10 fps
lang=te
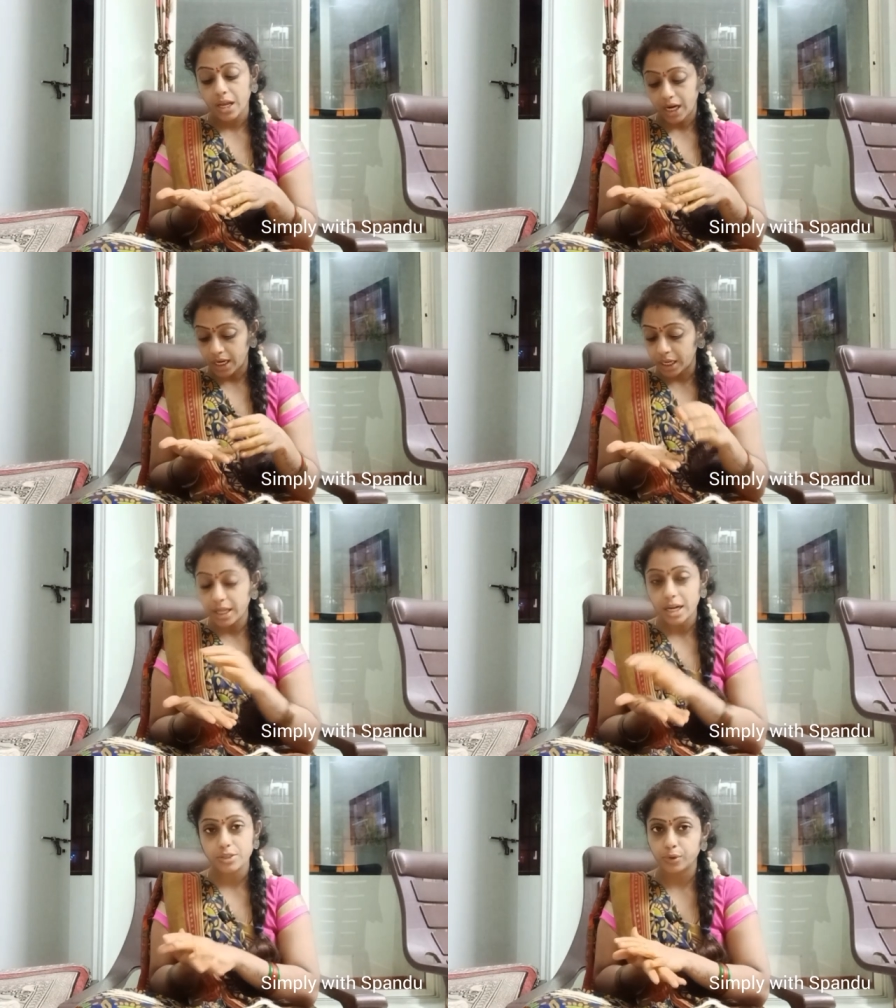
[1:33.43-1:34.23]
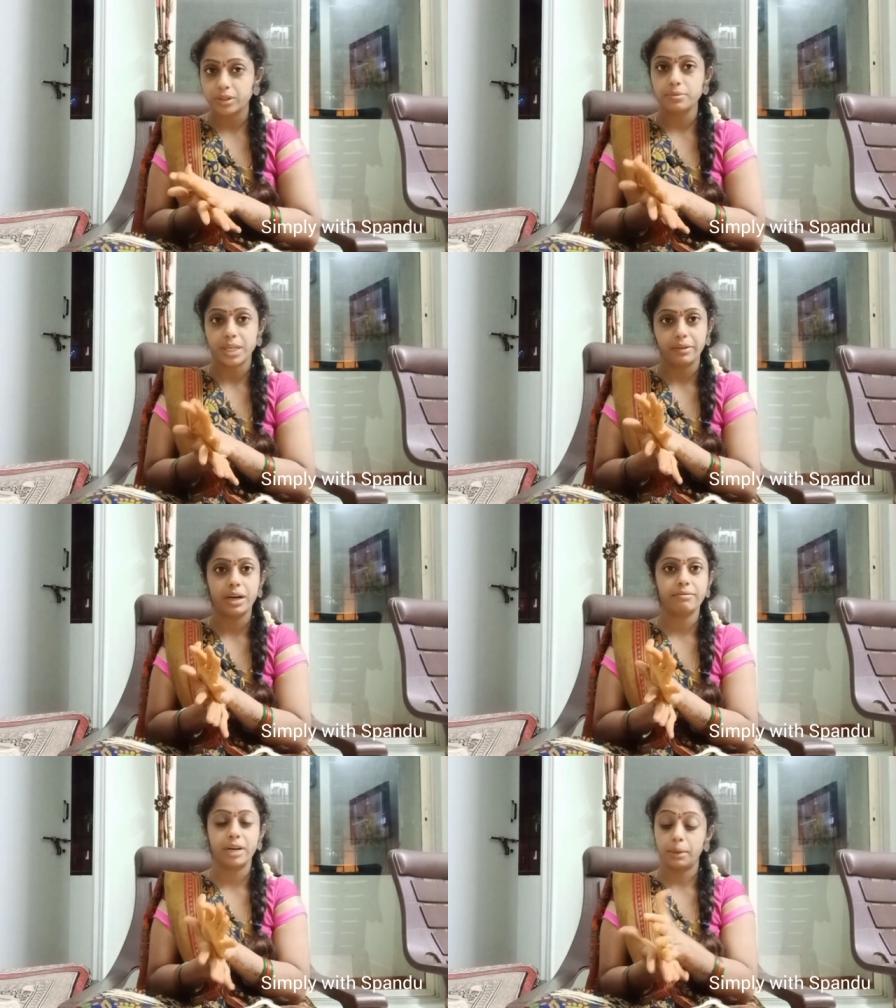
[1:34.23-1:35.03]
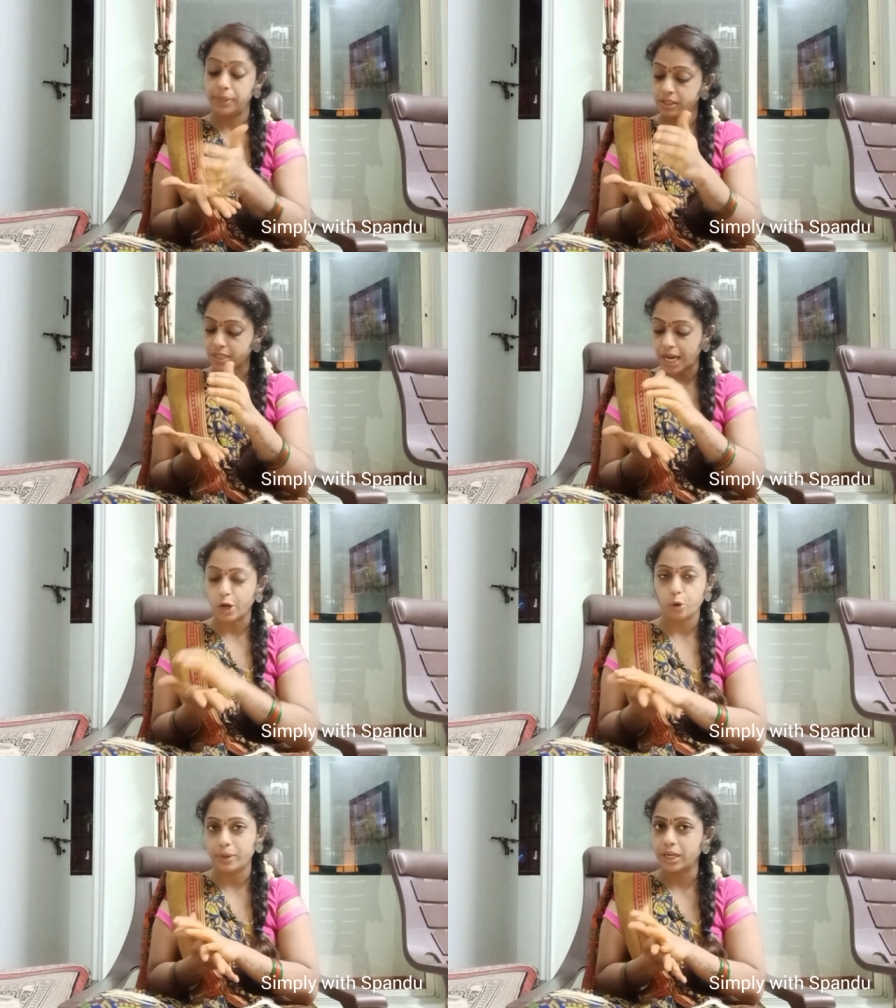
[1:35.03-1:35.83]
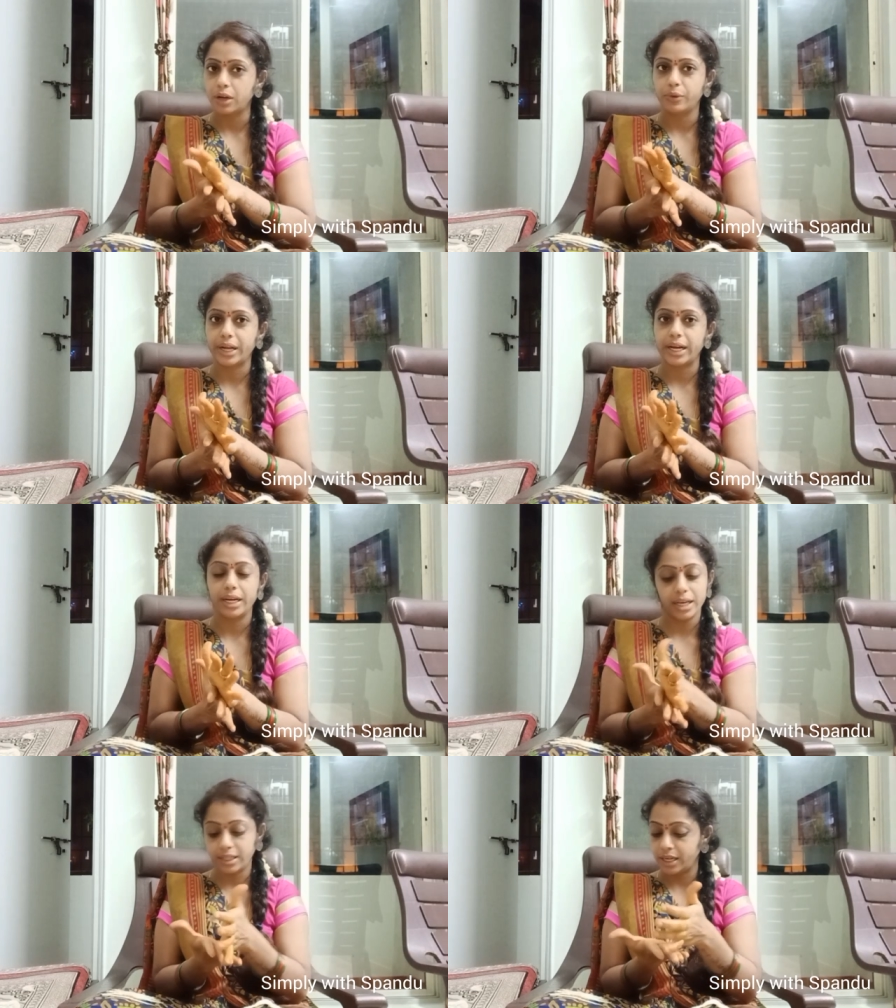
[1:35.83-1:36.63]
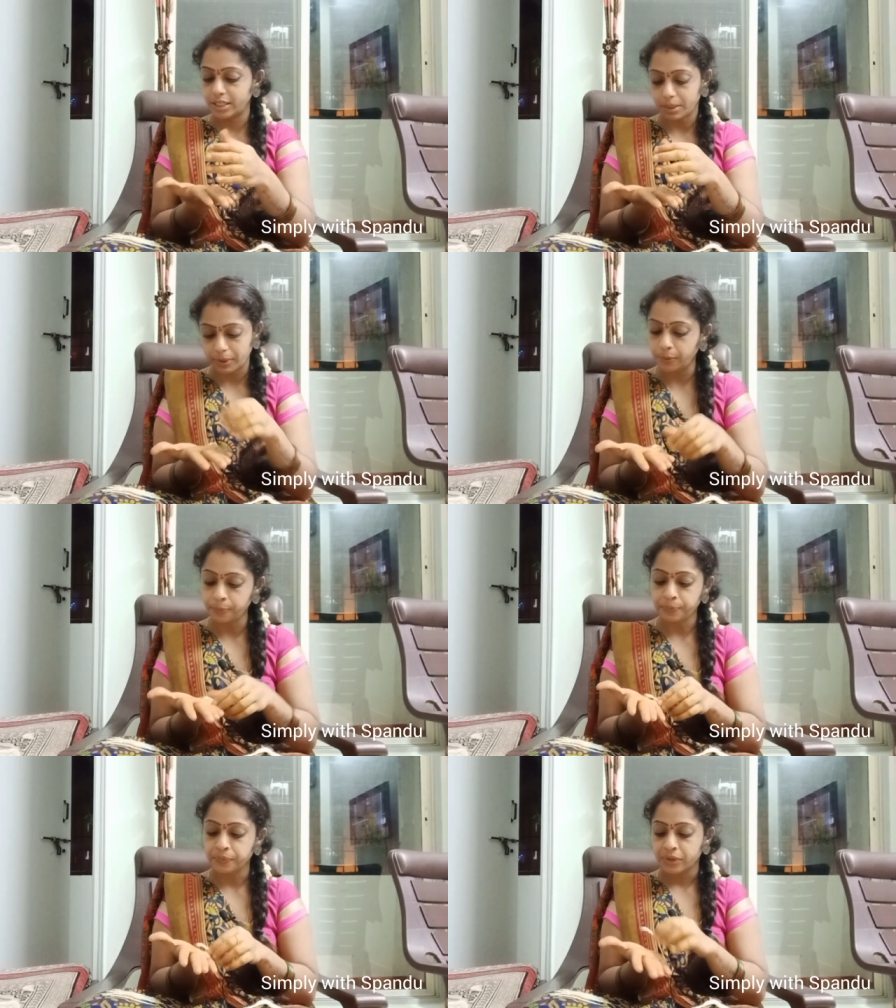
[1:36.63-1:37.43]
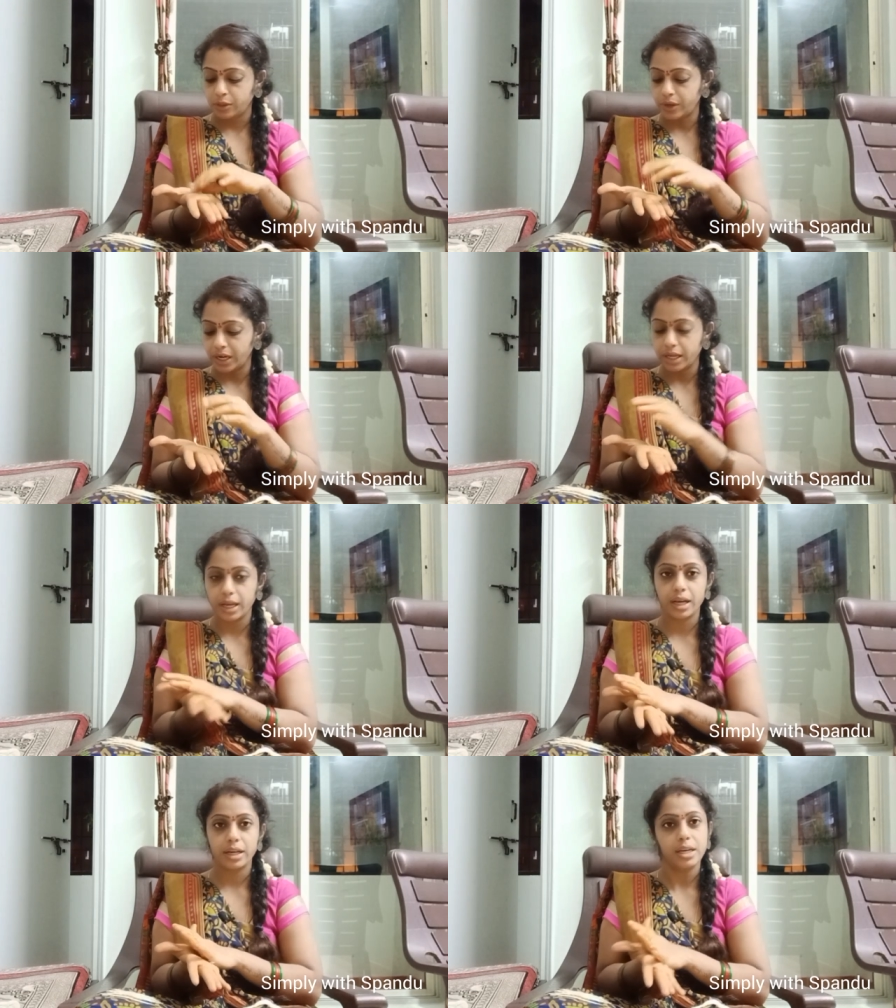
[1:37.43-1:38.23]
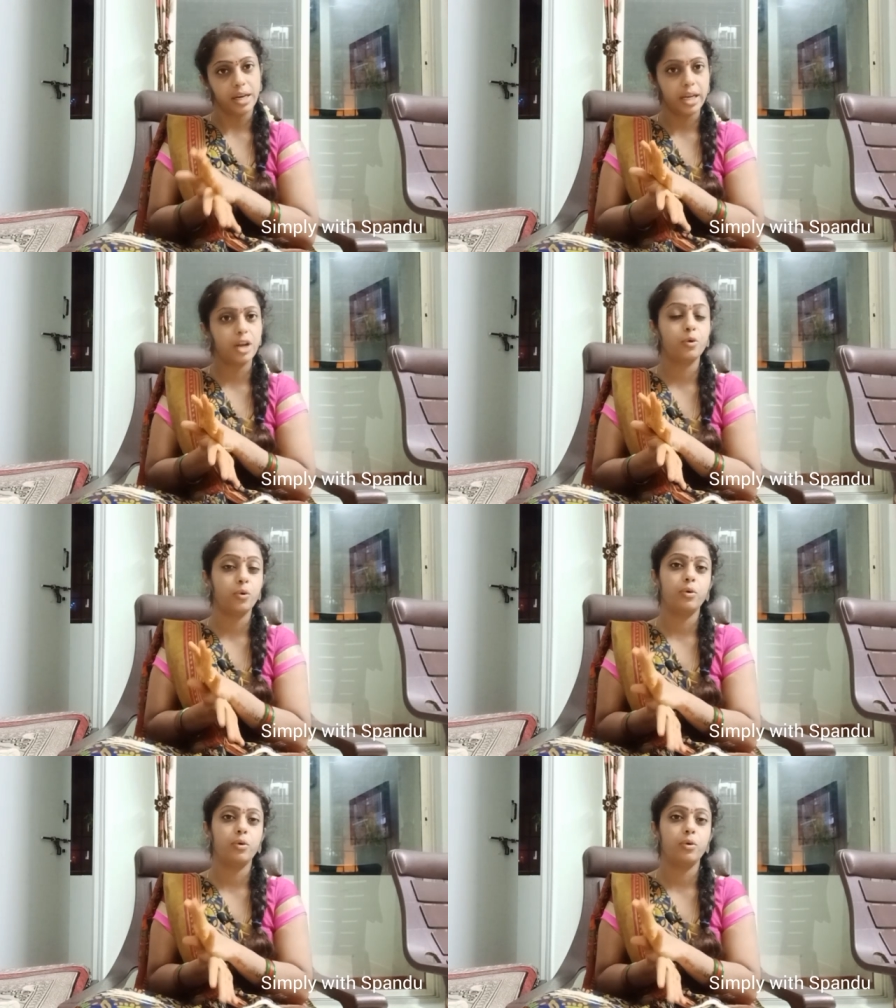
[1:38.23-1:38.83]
కనకదార స్తోత్రం చదవడం వల్ల మీకు చాలా ఉపయోగాలు ఉంటాయండి అది నేను చెప్పను ఎందుకంటే నేను